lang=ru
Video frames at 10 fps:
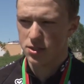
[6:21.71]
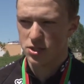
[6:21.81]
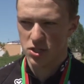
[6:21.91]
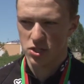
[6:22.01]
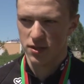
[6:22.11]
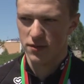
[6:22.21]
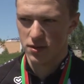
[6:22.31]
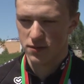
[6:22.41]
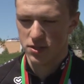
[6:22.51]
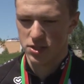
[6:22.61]
Шесть
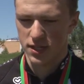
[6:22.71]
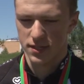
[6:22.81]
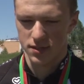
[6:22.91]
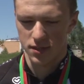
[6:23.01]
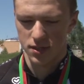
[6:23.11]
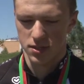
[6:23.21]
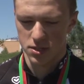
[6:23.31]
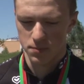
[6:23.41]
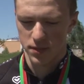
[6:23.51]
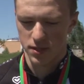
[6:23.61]
человек выезжает на
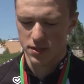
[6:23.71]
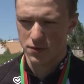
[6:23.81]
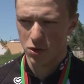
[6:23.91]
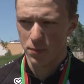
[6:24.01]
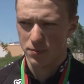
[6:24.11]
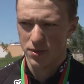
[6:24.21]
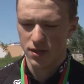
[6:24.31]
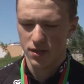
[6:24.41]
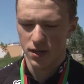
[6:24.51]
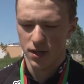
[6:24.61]
чемпионат Европы, мира.